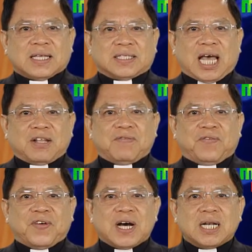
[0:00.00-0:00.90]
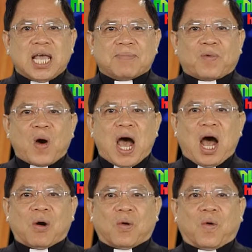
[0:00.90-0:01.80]
giành vương niệm Hoa
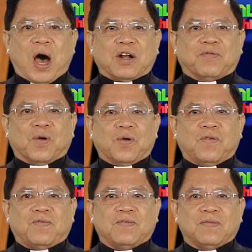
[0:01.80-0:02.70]
hậu Hoàn vũ